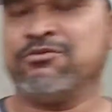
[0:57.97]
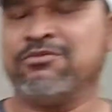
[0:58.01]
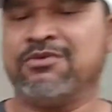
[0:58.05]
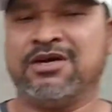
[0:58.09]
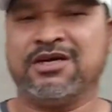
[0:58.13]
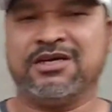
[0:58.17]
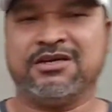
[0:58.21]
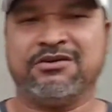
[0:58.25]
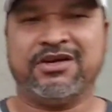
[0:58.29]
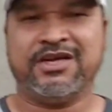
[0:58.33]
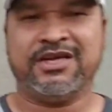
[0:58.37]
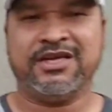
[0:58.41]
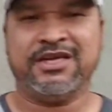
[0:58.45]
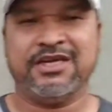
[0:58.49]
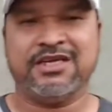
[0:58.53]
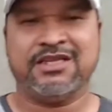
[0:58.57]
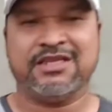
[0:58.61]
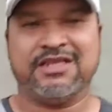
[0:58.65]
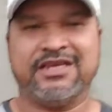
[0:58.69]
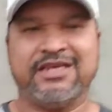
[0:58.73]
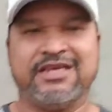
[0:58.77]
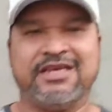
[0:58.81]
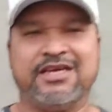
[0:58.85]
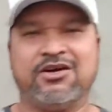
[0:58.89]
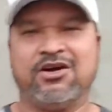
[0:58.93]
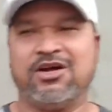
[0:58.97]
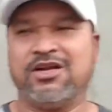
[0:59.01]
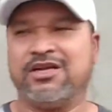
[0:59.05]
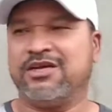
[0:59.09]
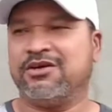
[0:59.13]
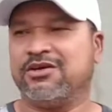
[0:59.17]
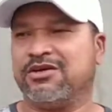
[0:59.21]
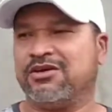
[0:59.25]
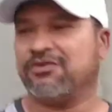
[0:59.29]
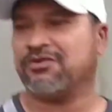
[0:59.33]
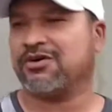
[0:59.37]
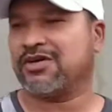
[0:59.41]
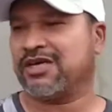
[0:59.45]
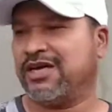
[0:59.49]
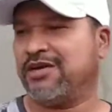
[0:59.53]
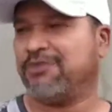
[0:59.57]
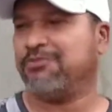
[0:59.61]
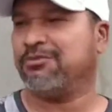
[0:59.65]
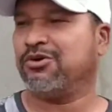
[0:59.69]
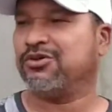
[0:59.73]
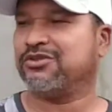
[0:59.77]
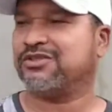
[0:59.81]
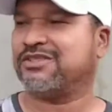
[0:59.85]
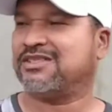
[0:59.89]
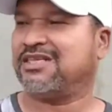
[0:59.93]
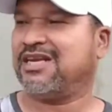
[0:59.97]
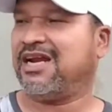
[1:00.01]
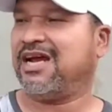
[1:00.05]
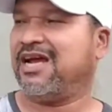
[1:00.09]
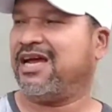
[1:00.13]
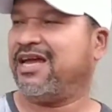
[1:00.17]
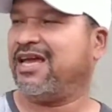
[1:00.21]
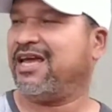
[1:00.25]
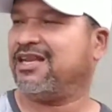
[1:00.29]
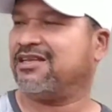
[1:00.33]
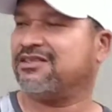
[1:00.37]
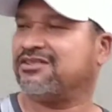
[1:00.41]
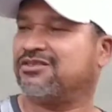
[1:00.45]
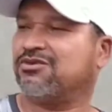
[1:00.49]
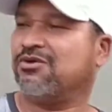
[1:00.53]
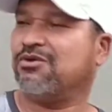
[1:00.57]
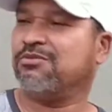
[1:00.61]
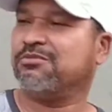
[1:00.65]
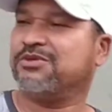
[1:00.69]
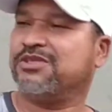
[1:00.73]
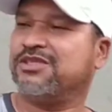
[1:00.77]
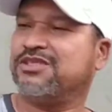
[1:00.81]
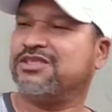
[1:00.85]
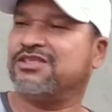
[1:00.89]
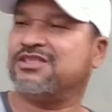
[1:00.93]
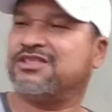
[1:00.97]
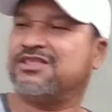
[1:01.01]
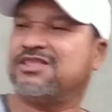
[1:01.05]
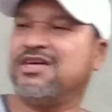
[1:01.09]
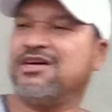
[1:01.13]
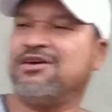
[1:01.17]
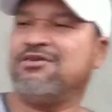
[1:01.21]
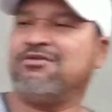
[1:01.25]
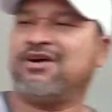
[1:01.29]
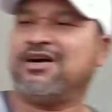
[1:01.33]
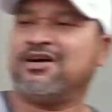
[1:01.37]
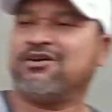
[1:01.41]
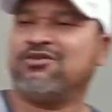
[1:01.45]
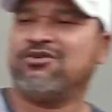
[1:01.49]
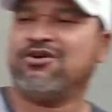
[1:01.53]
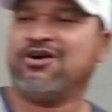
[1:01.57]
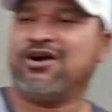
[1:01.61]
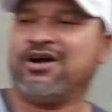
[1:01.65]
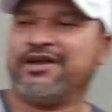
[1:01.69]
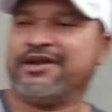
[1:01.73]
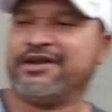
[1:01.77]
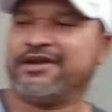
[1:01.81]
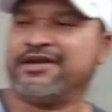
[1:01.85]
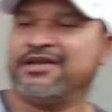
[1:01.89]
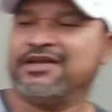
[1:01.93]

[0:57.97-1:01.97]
ano ainda. E olha, eu quero mostrar elas como que estão agora.